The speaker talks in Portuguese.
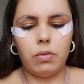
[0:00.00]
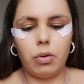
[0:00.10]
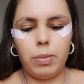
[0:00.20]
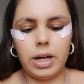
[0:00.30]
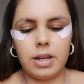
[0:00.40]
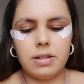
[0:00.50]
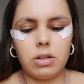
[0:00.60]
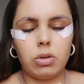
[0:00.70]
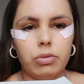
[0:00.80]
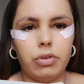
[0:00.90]
Vou pegar
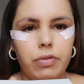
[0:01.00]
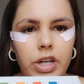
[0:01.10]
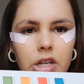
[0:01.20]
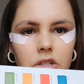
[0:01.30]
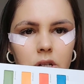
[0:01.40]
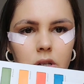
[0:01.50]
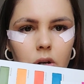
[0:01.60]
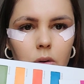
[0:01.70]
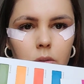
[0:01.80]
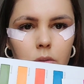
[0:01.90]
esse tom de verde aqui, ó.